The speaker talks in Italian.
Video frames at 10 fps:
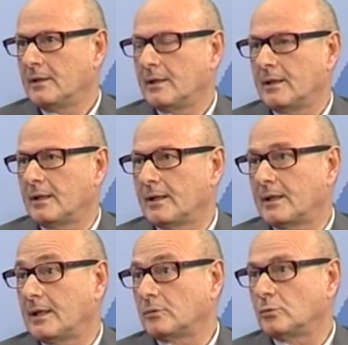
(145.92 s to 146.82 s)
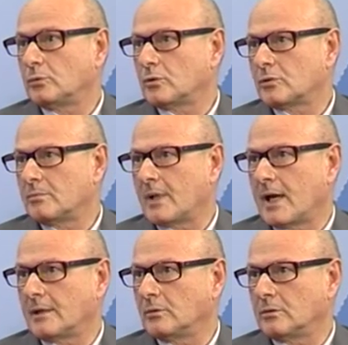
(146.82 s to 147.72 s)
eh, che tutto
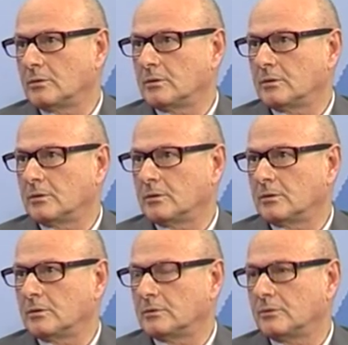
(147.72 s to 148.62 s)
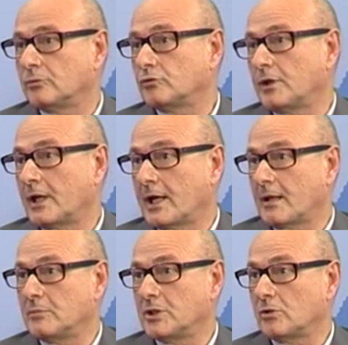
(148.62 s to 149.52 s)
sommato eh, non ce n'era
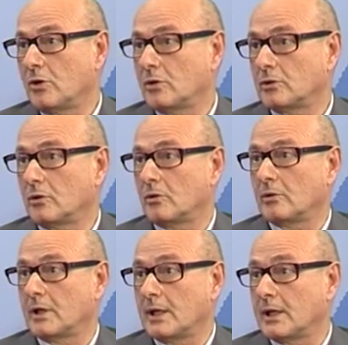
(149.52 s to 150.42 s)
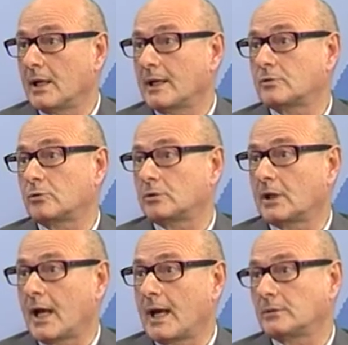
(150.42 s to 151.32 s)
bisogno e ha
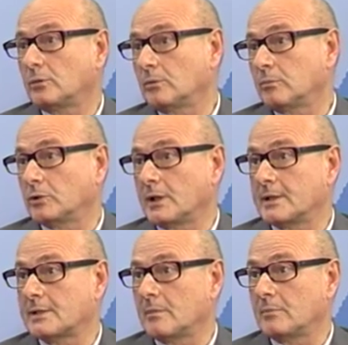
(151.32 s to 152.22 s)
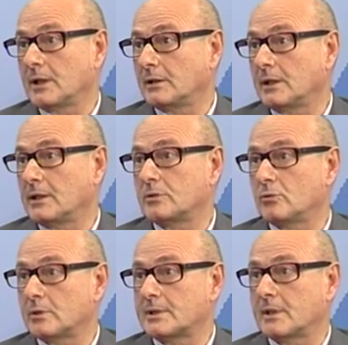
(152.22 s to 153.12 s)
sottratto potenzialmente
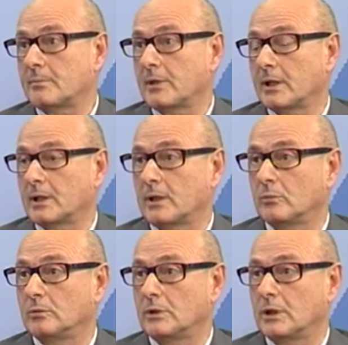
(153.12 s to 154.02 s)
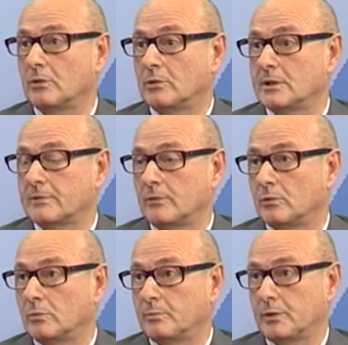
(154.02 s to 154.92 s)
risorse per ulteriori
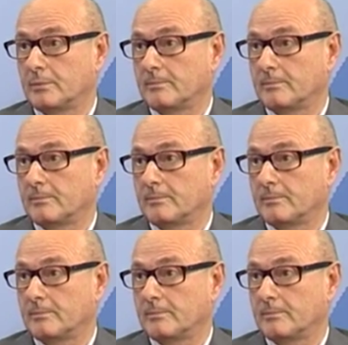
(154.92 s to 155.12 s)
sviluppi.